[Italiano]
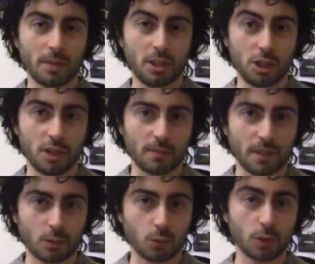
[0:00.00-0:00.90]
amici di
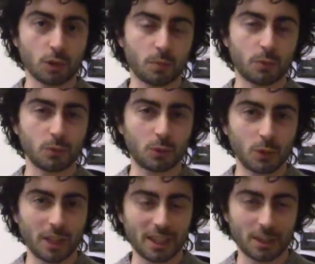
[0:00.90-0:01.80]

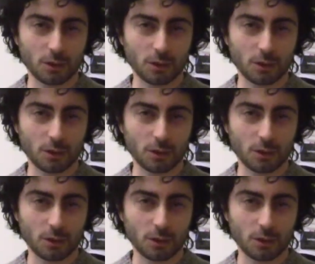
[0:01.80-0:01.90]
smartworld.it,